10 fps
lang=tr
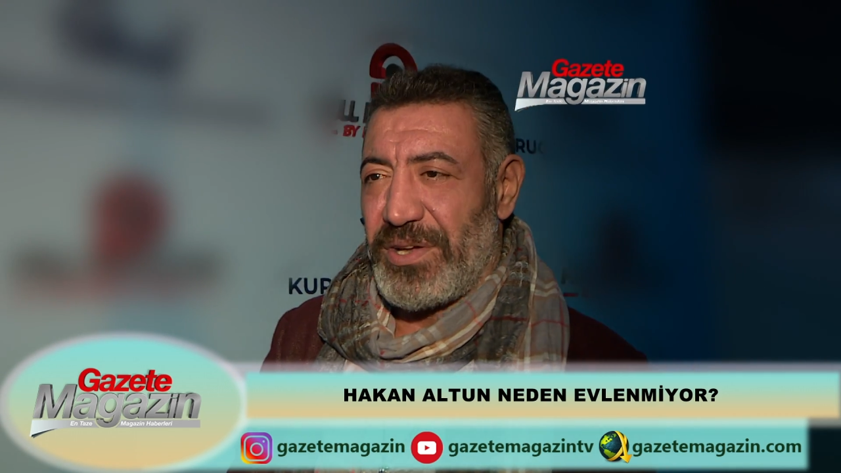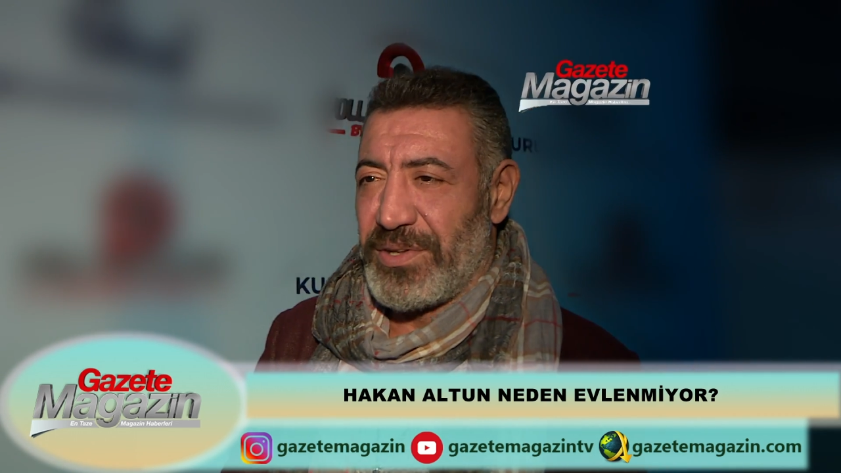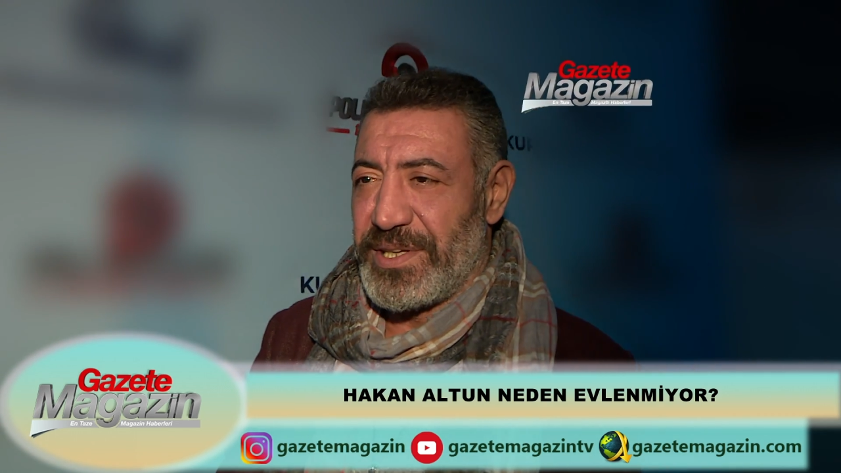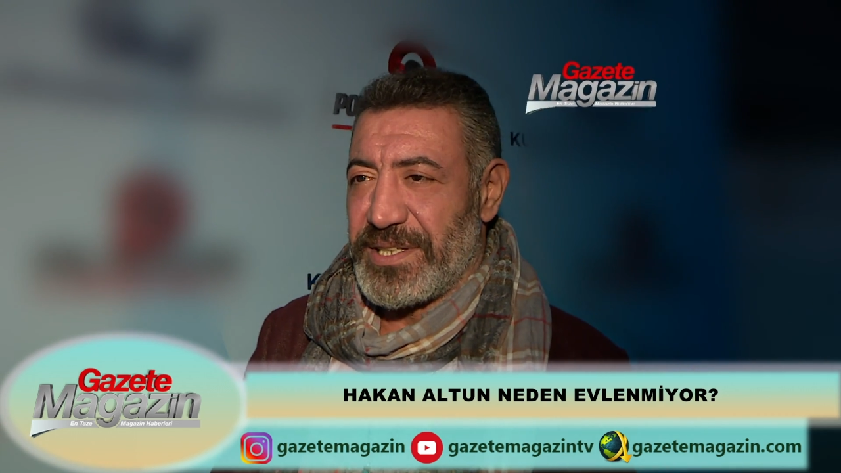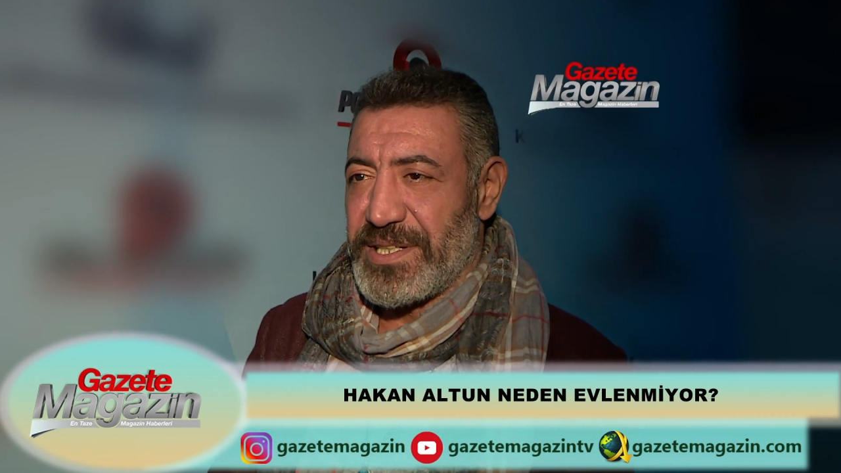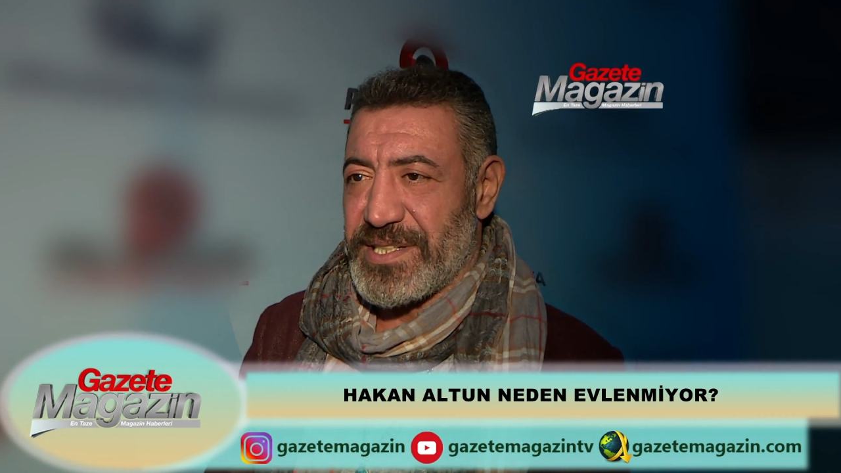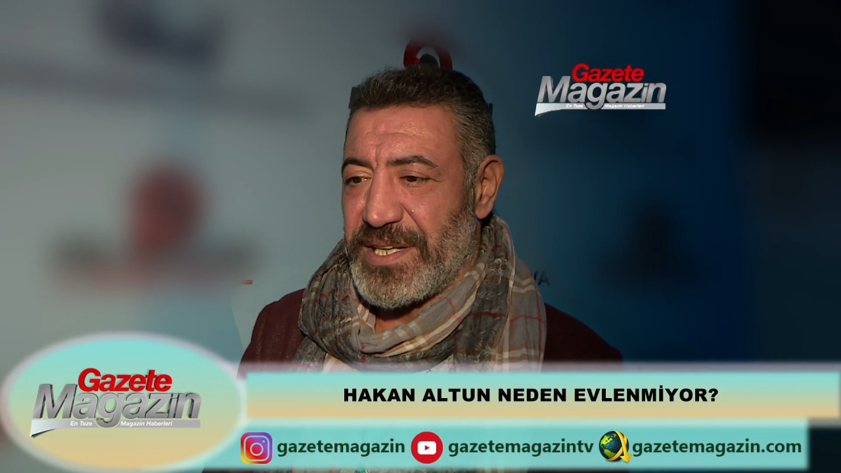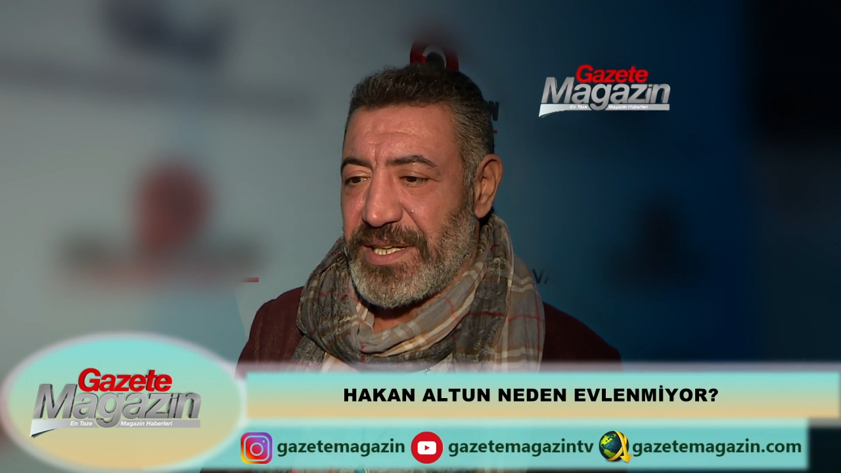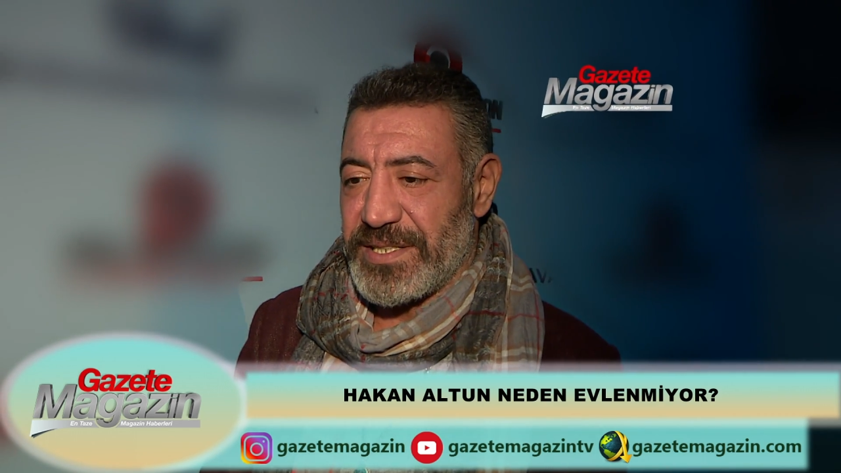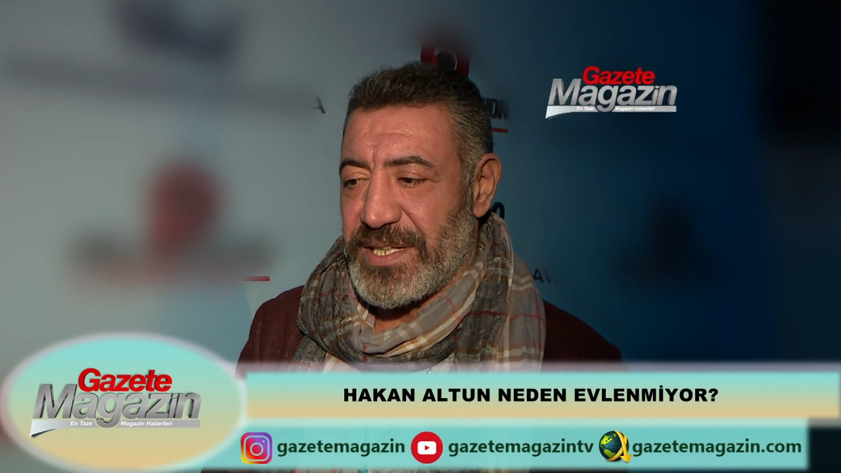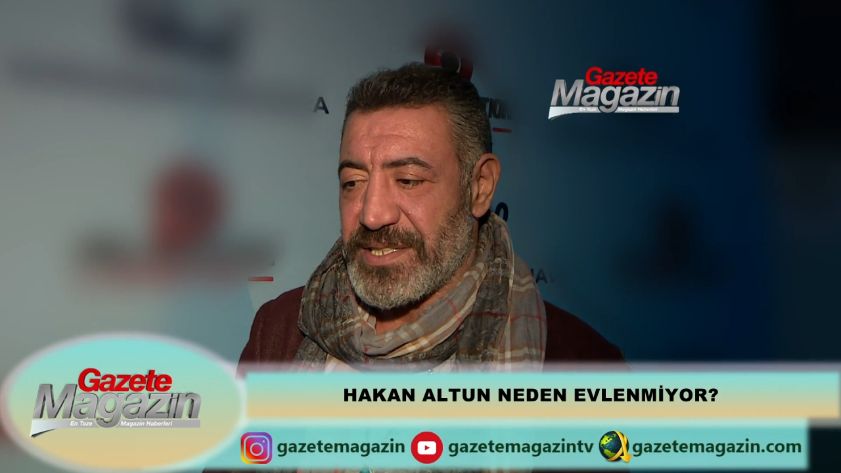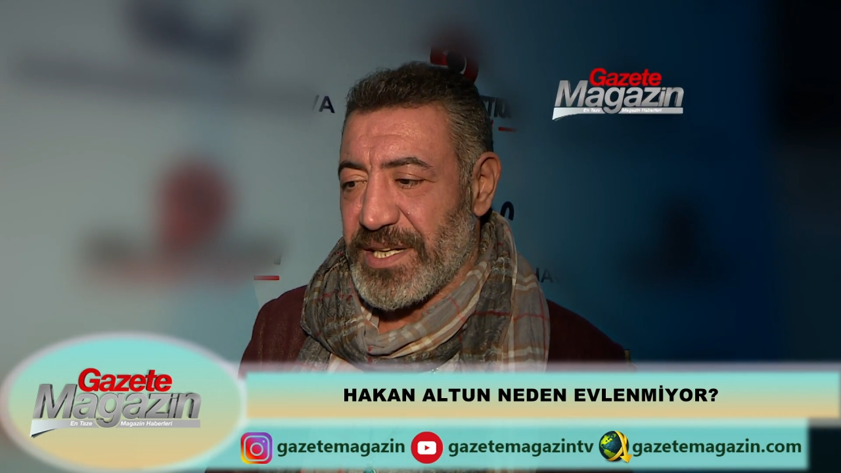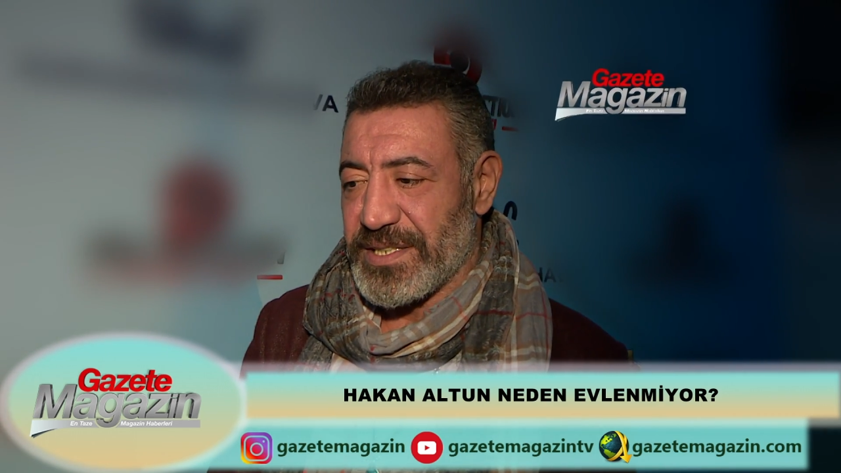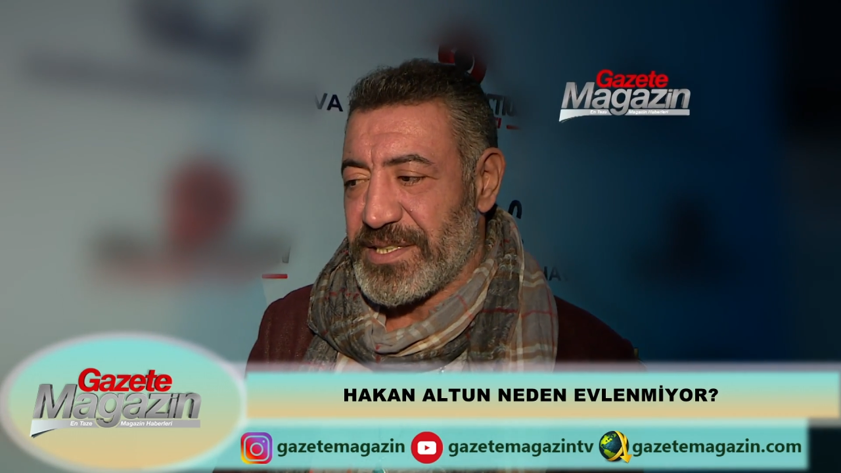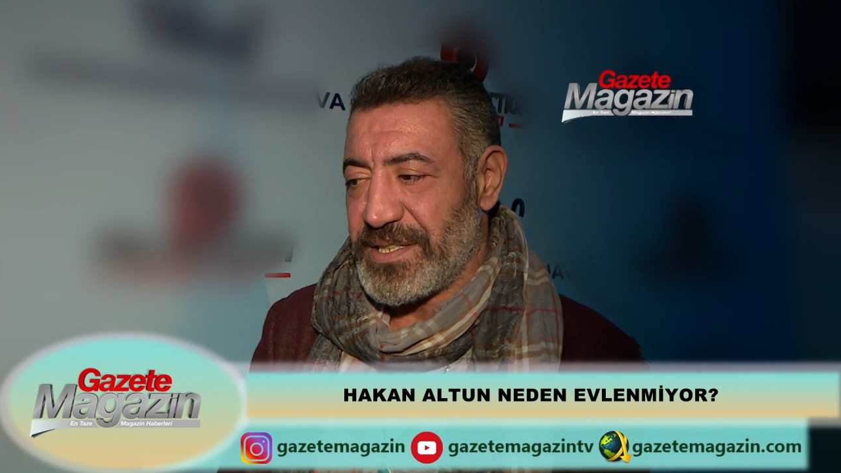onları nazarlardan
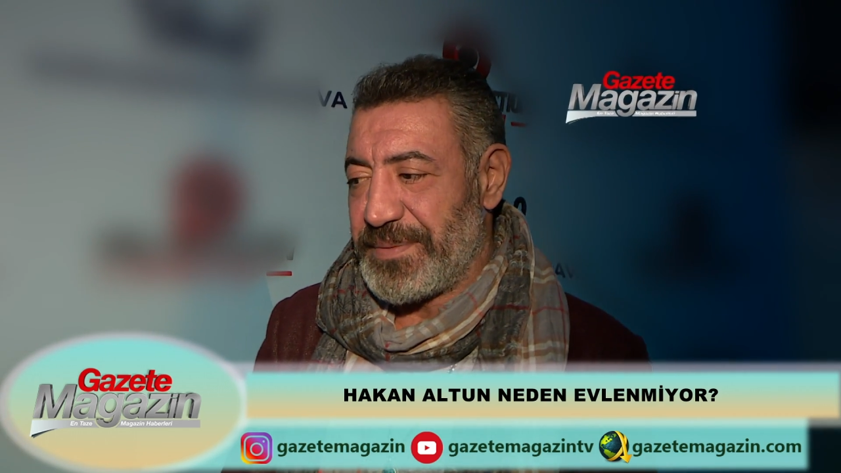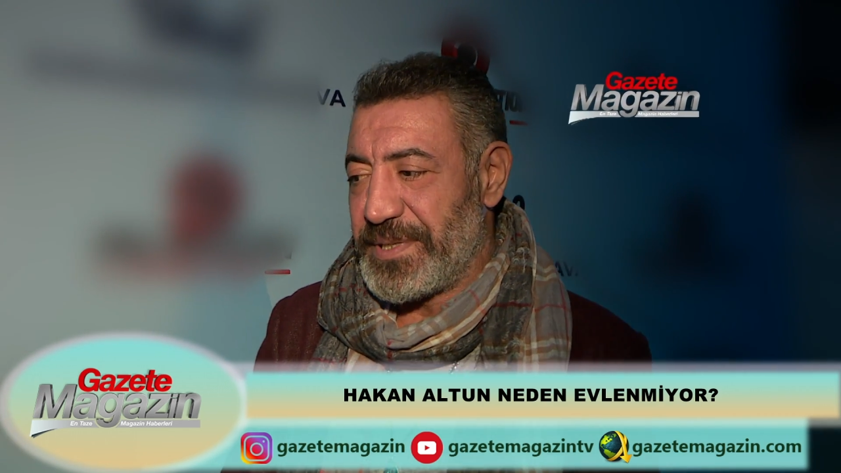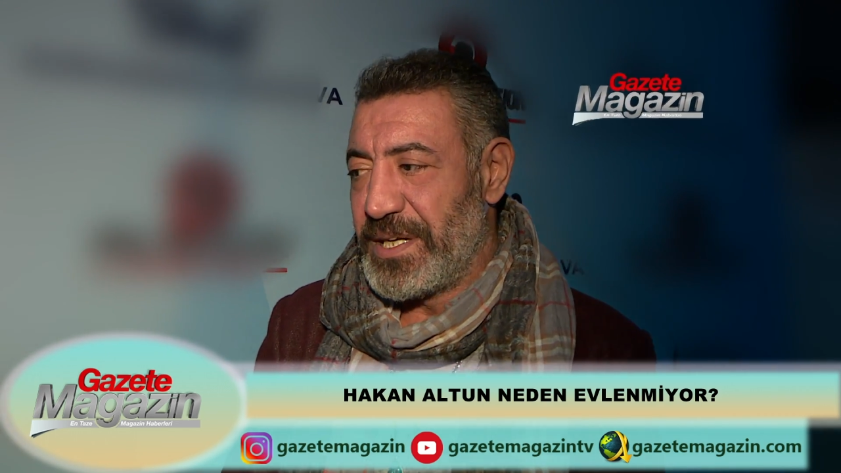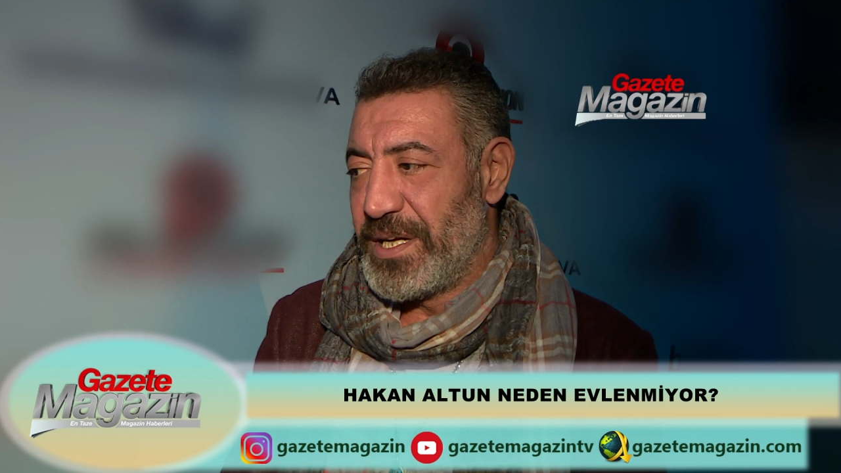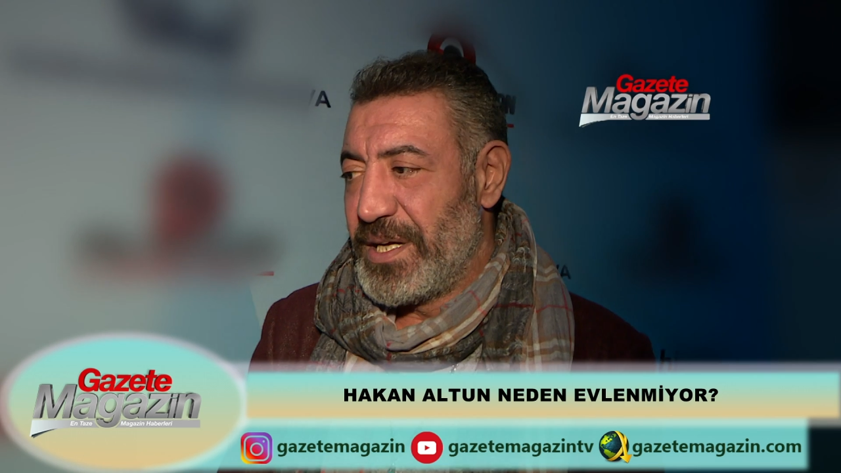saklasın ama